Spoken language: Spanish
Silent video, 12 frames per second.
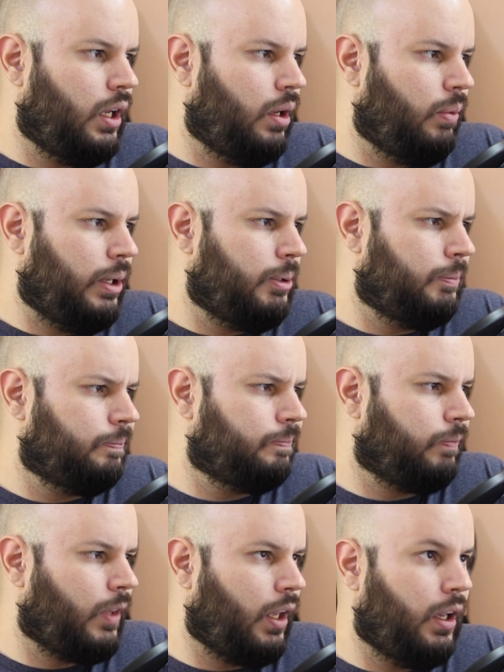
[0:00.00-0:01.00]
Eh, bueno,
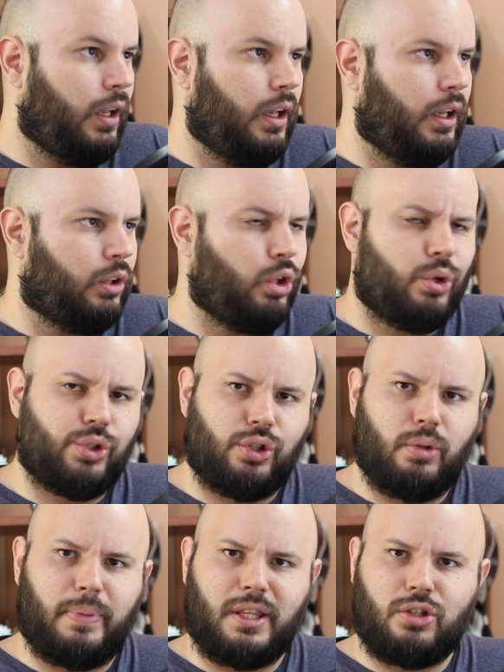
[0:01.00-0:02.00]
eh, estoy
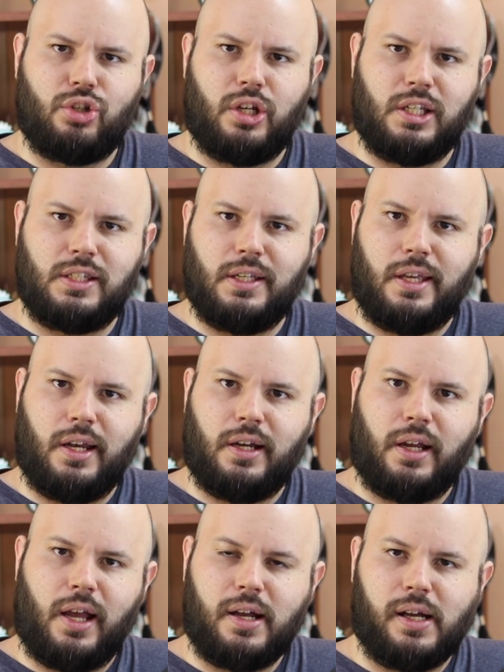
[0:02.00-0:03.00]
escuchando peticiones si quieren que